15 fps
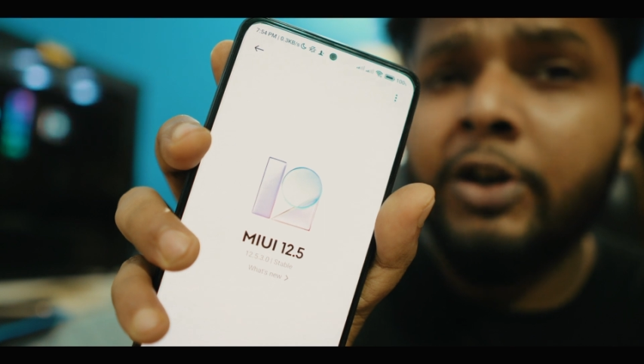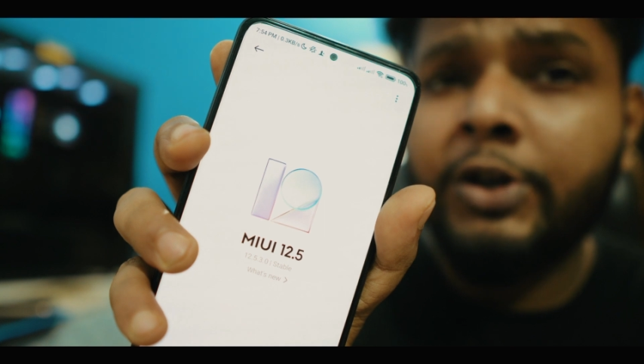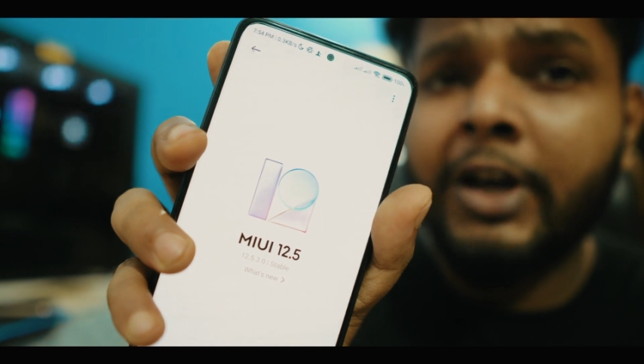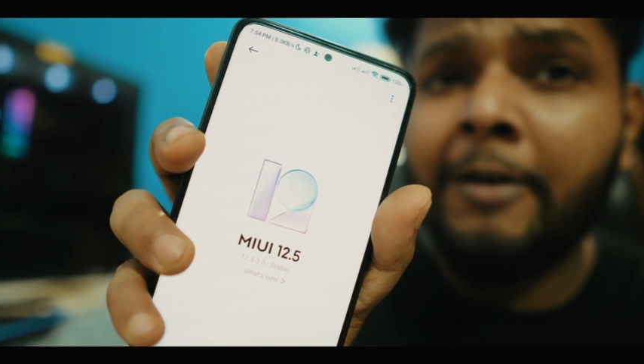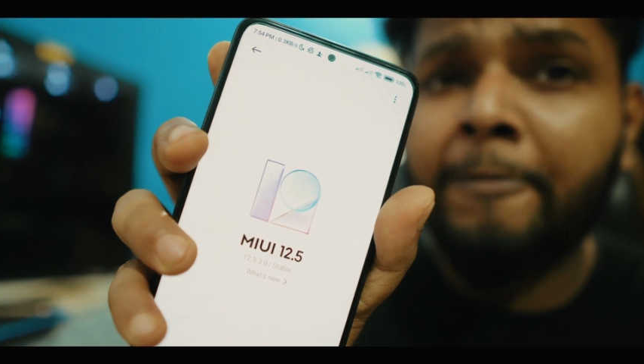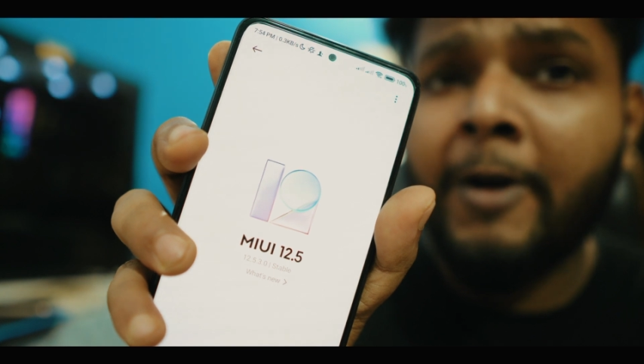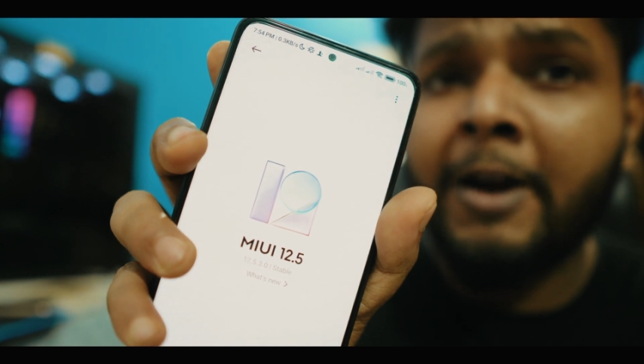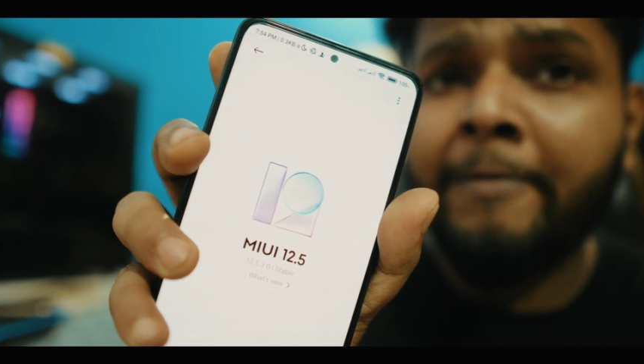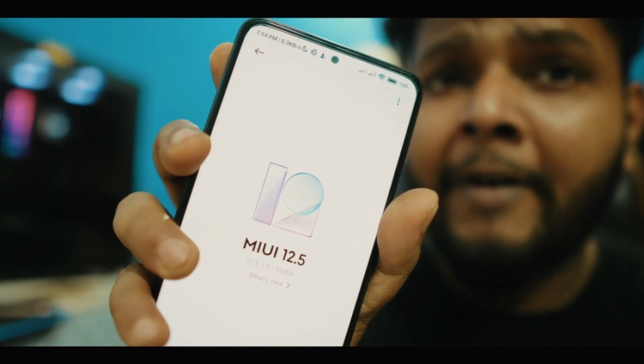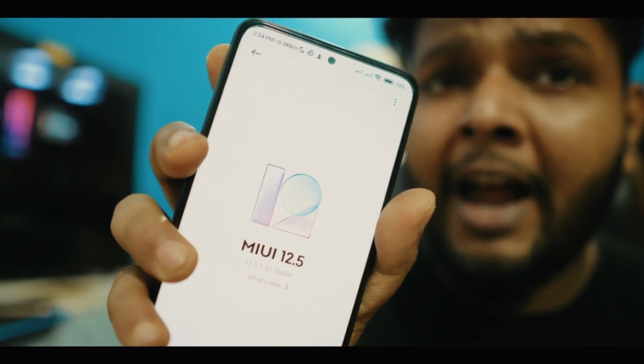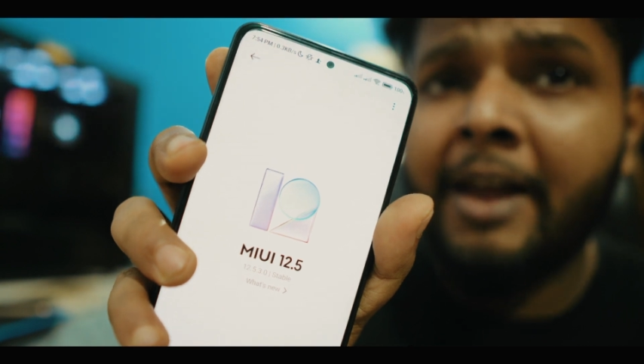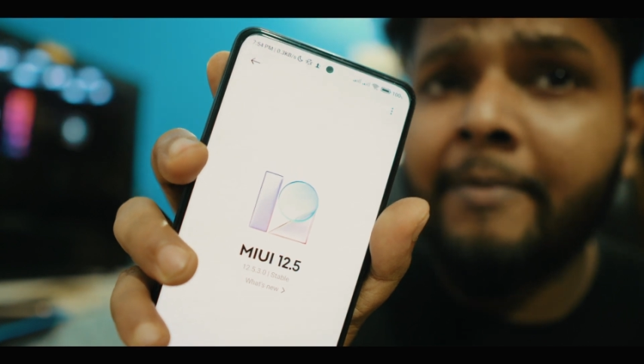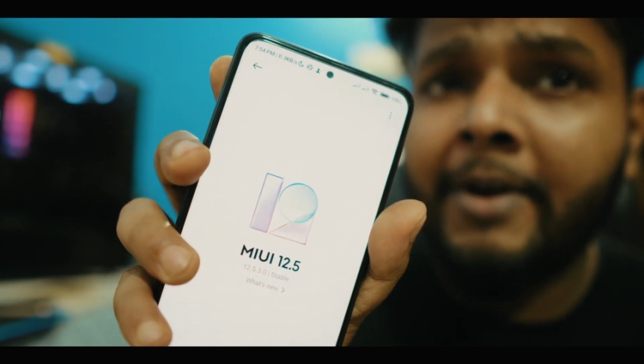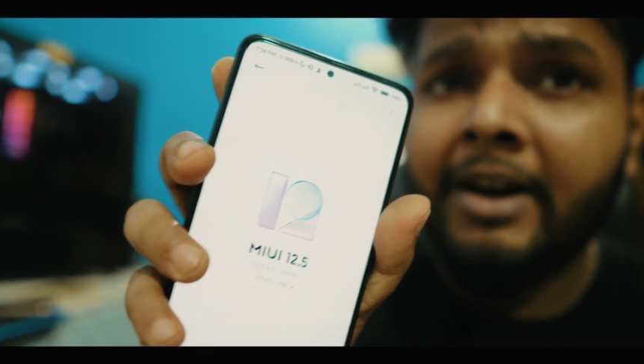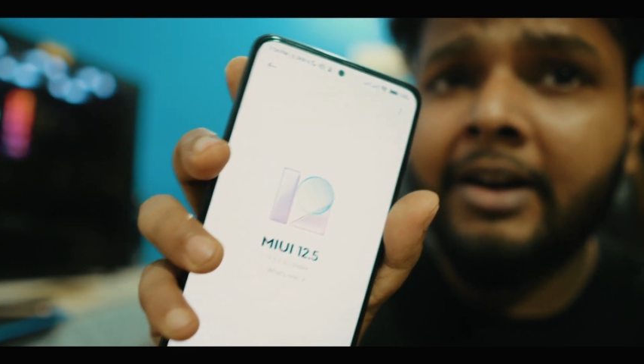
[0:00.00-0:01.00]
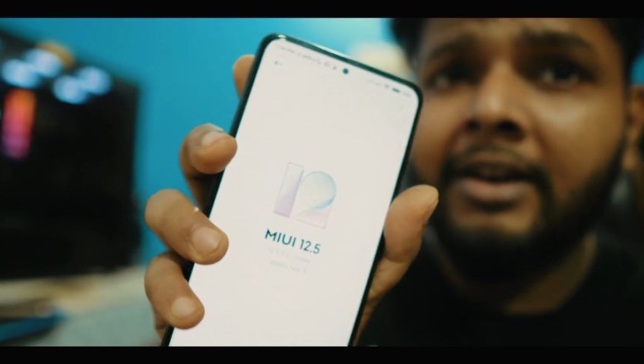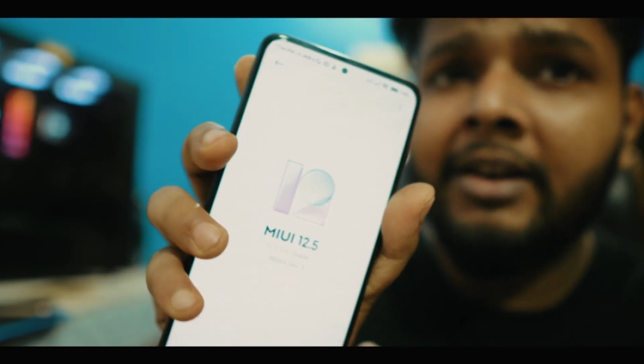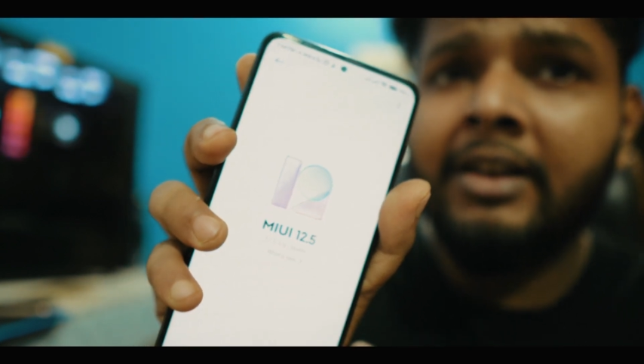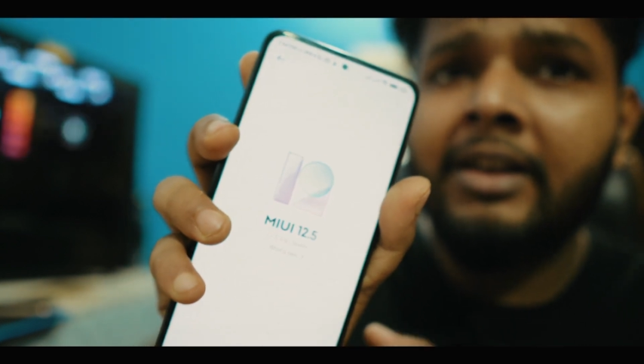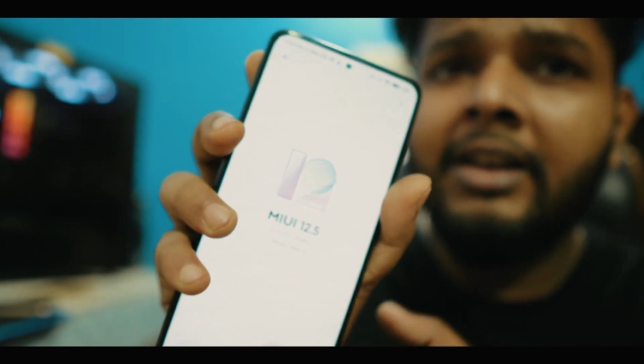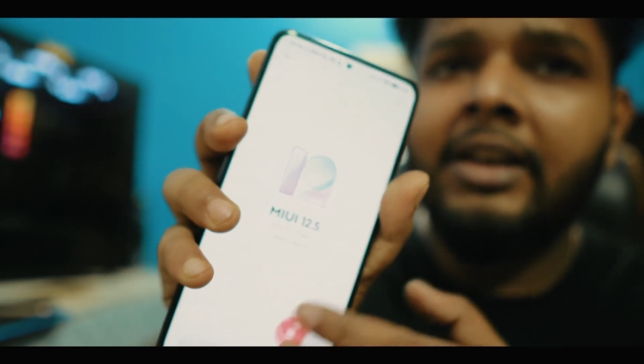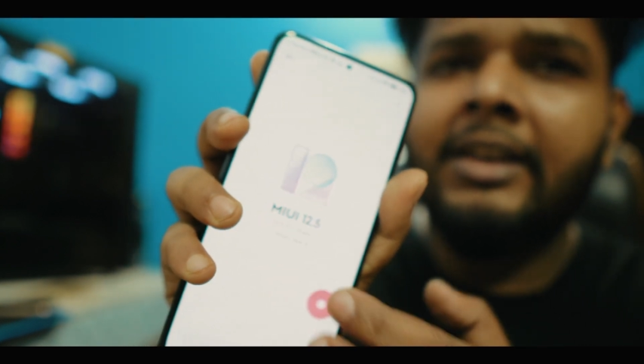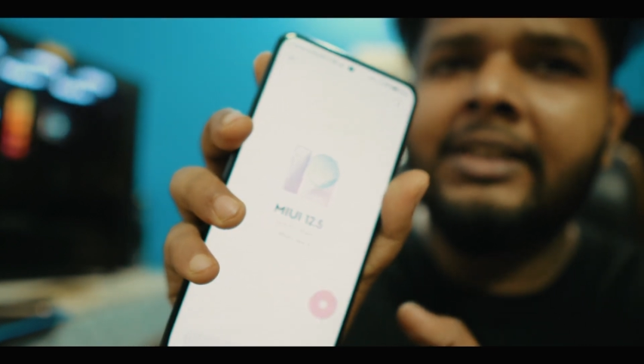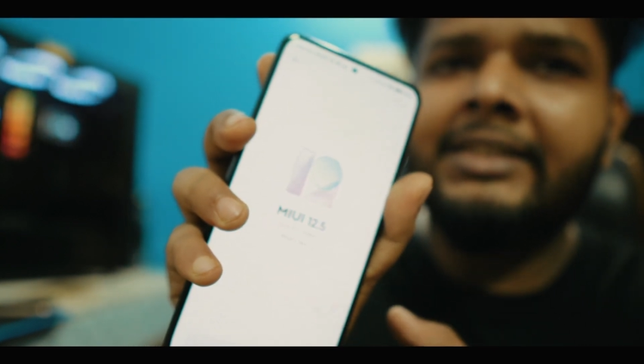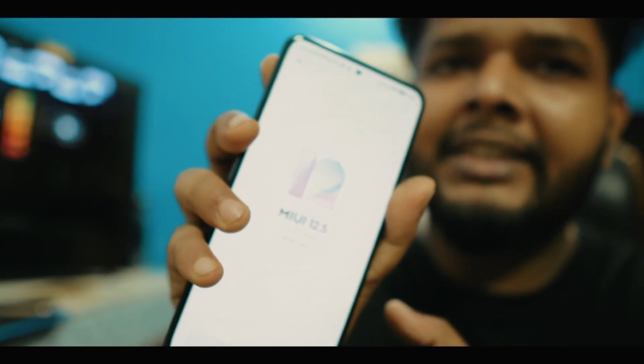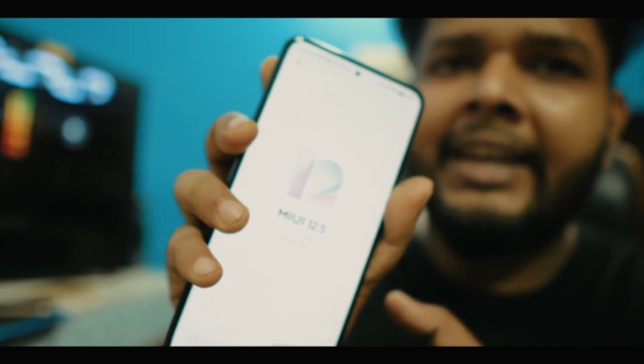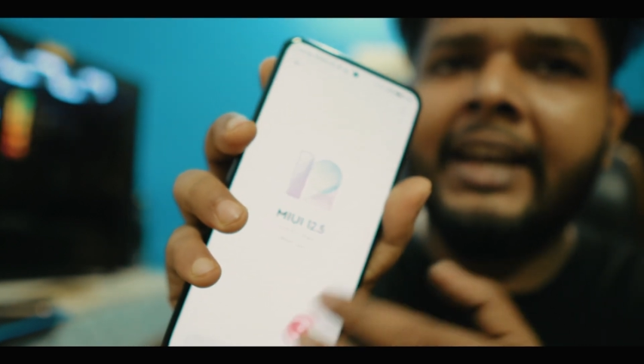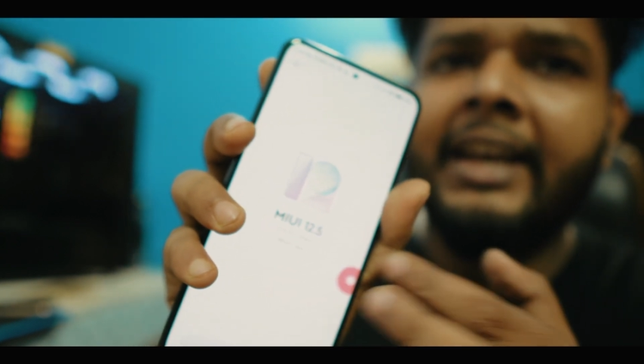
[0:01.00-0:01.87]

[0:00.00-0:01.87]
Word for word: টুয়েলভ পয়েন্ট ফাইভ এর যেটা